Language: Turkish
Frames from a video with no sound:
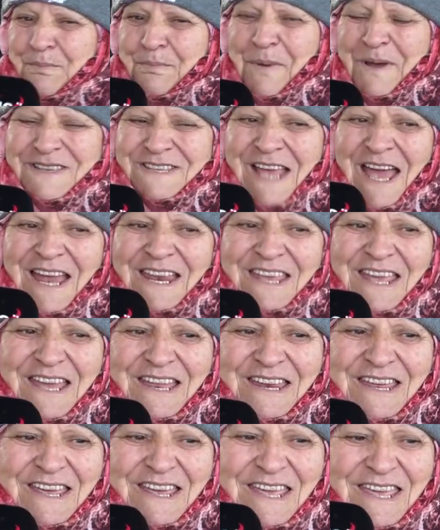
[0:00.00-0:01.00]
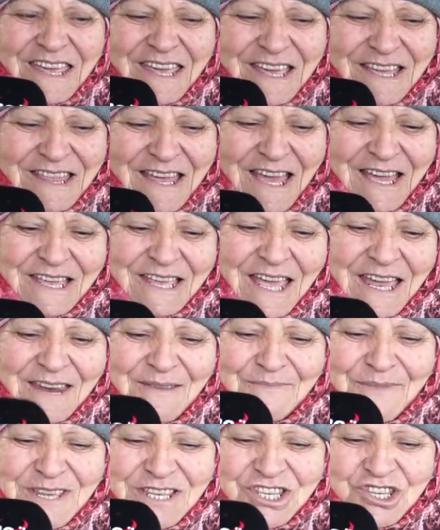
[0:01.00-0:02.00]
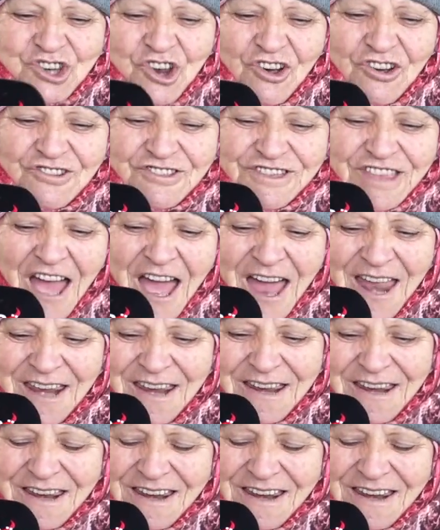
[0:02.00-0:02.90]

Pazar yeri iyi de yerimiz çok dar.